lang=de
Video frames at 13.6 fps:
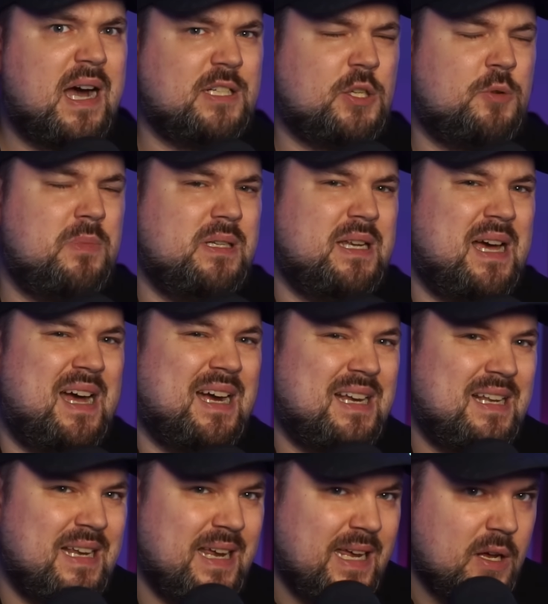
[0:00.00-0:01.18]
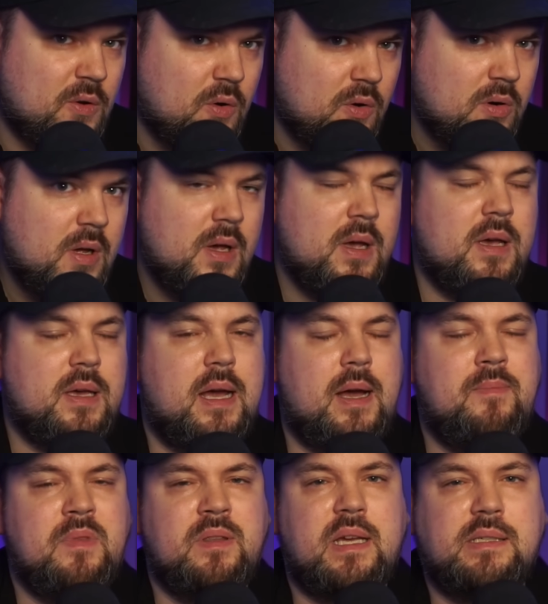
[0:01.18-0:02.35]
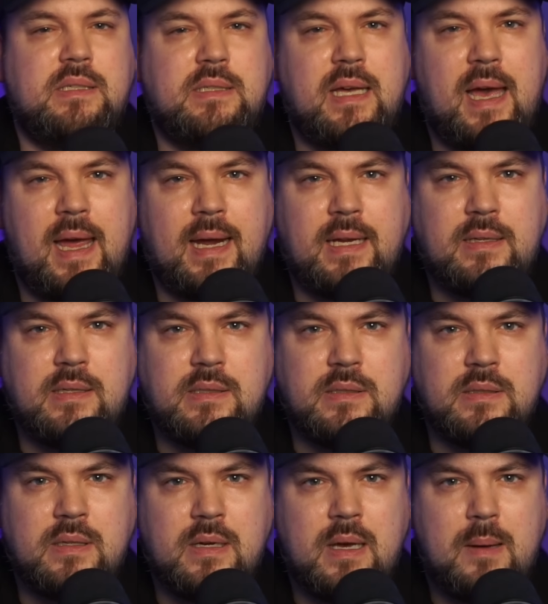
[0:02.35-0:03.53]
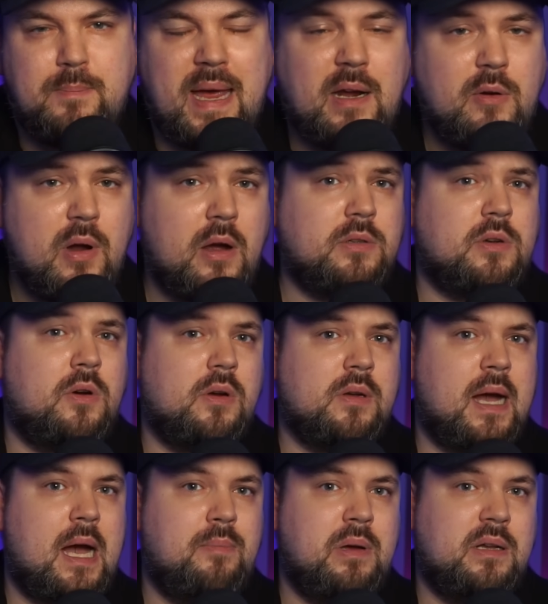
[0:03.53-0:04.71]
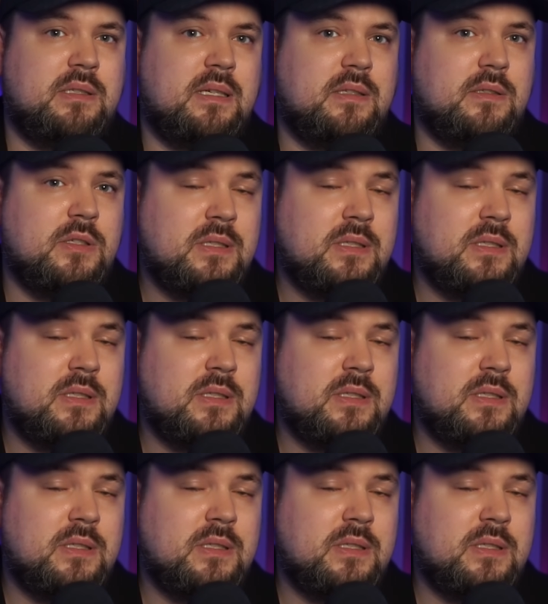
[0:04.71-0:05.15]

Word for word: gerade auch mit der Erklärung, ja, dass es ja eigentlich diesen Background auch gab, ja, dass er